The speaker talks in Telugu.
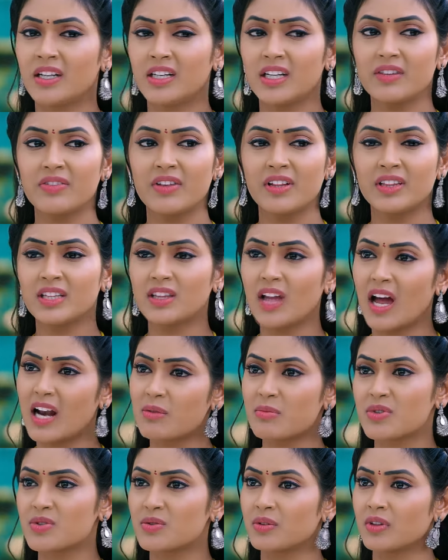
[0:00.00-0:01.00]
ఇంటికి వెళ్తే
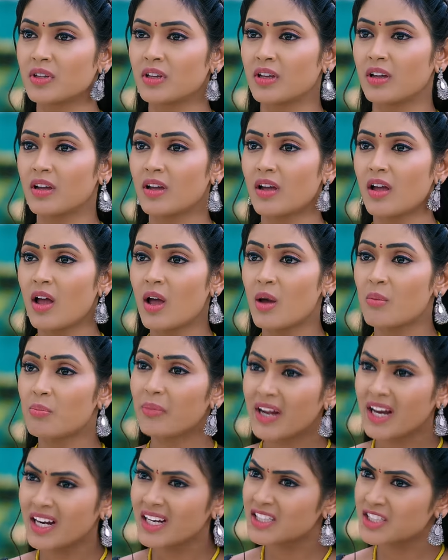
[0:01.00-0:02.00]
తాళం వేసింది
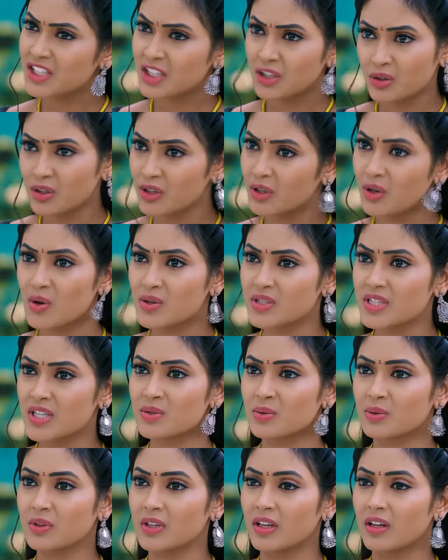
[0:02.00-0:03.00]
మెకానిక్ షెడ్ కూడా క్లోజ్
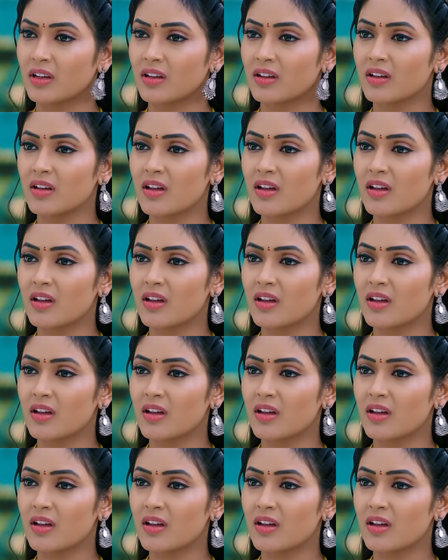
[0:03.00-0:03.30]
చేసింది